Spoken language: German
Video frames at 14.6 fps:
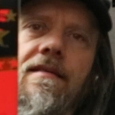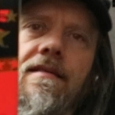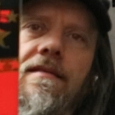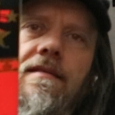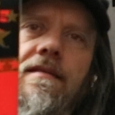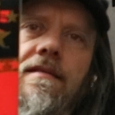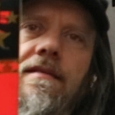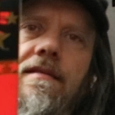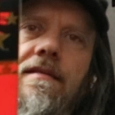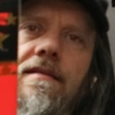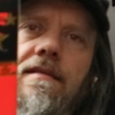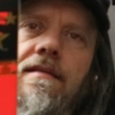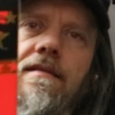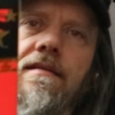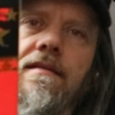die
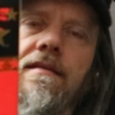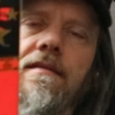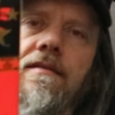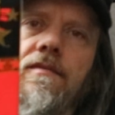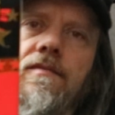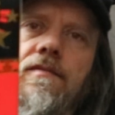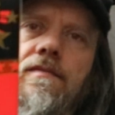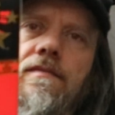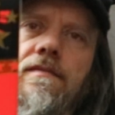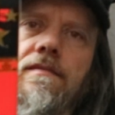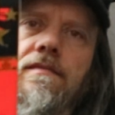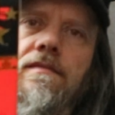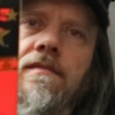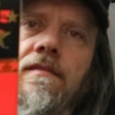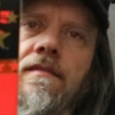ähm, Wonder
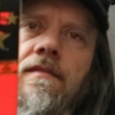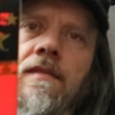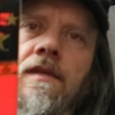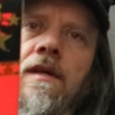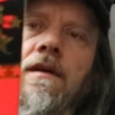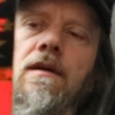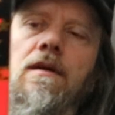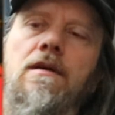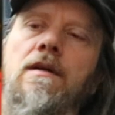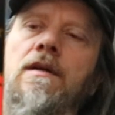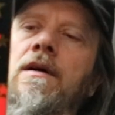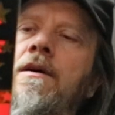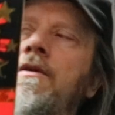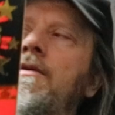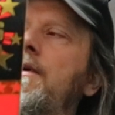Woman gezeigt.
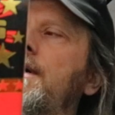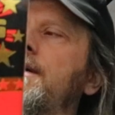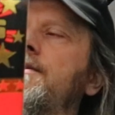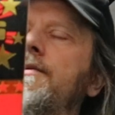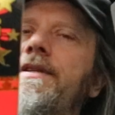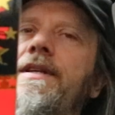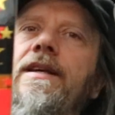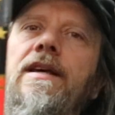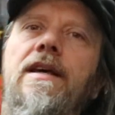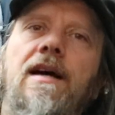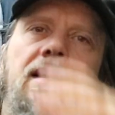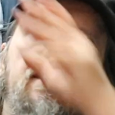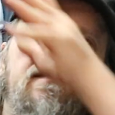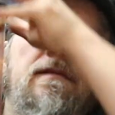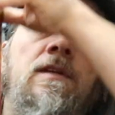Genau, Und also die
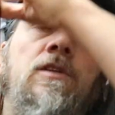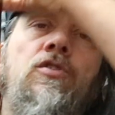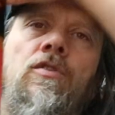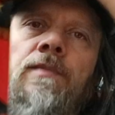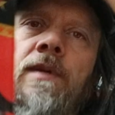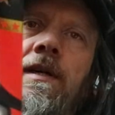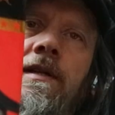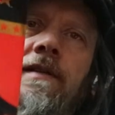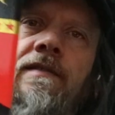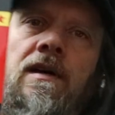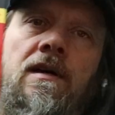hier hatten wir schon mal, die